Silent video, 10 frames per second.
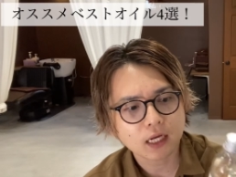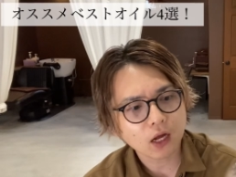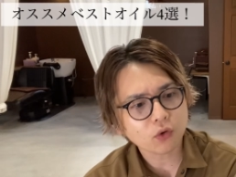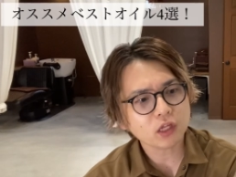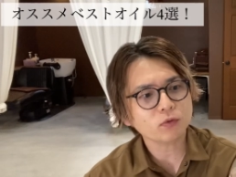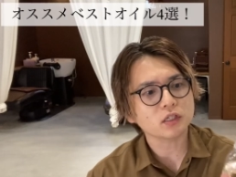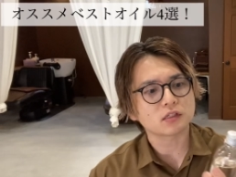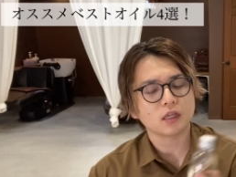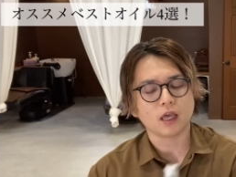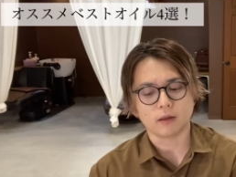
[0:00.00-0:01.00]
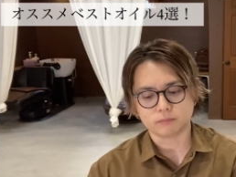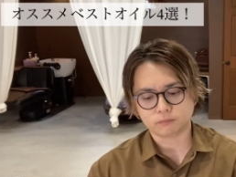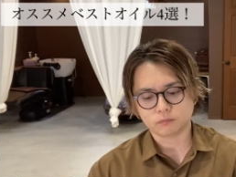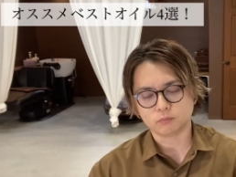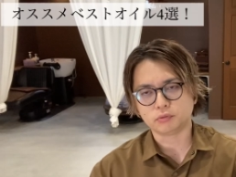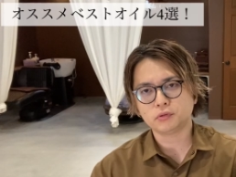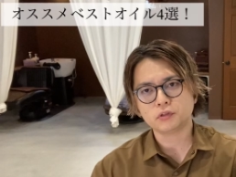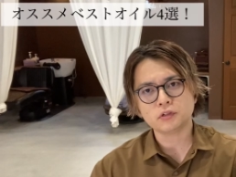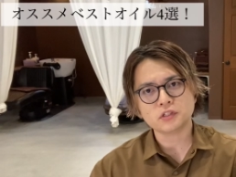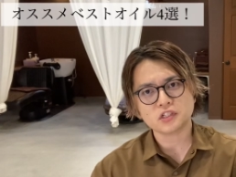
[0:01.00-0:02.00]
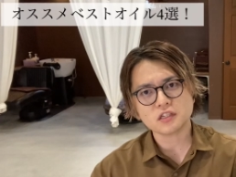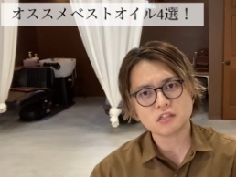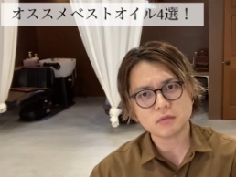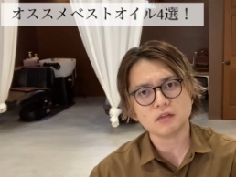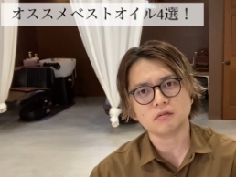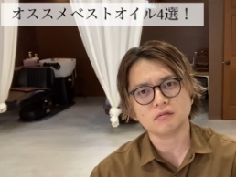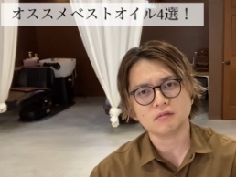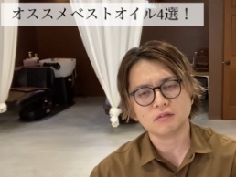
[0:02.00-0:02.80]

で、香りもですね、ブルージャスミンです